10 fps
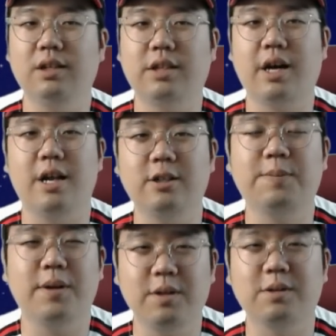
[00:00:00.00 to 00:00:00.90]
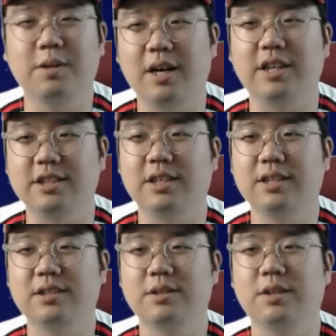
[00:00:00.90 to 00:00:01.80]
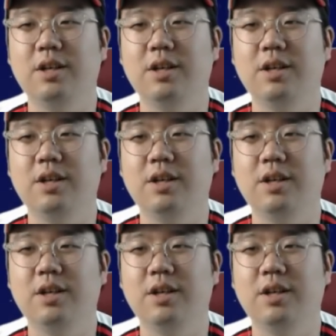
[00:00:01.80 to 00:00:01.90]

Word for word: 제가 엘지 팬이어서가 아니라. 그래서